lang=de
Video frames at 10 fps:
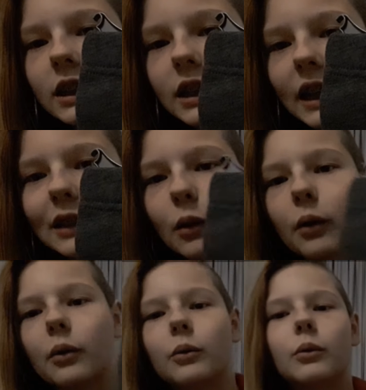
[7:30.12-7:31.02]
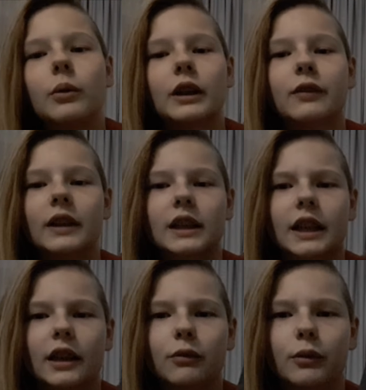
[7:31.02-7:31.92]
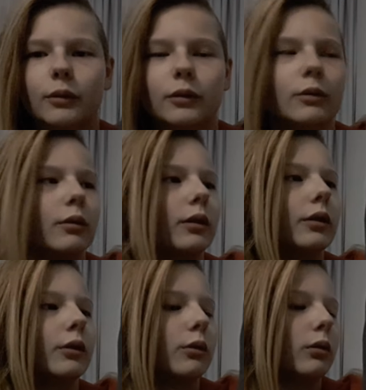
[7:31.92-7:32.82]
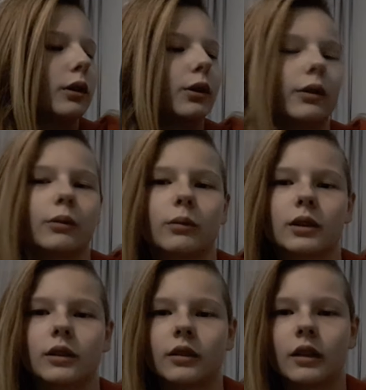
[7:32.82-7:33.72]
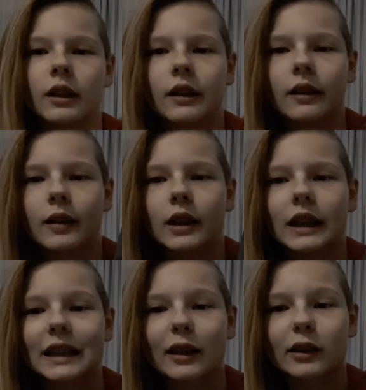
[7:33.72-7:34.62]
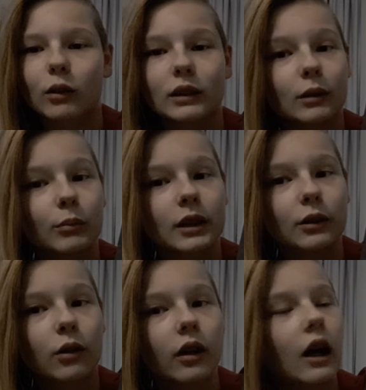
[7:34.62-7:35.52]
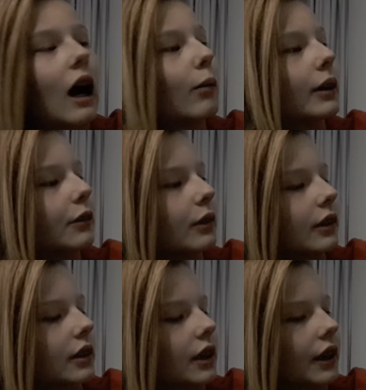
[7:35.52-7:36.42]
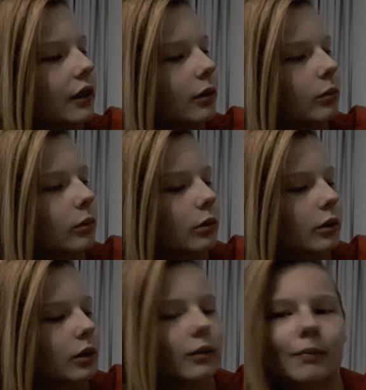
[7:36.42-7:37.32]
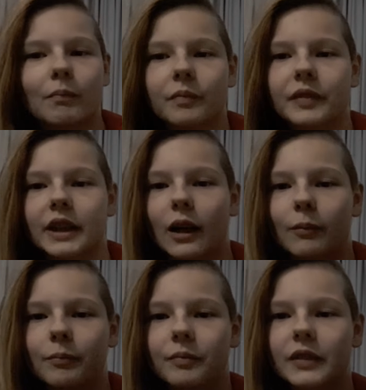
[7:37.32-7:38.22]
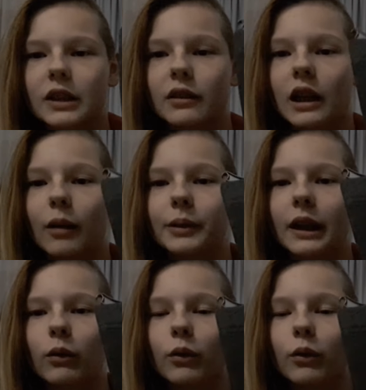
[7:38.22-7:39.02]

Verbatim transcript: 6 Euro. Ich finde, das geht für so eine coole Jogginghose. Ist halt trotzdem ein bisschen teuer, aber ich finde, es geht. Und ja, deswegen kamen die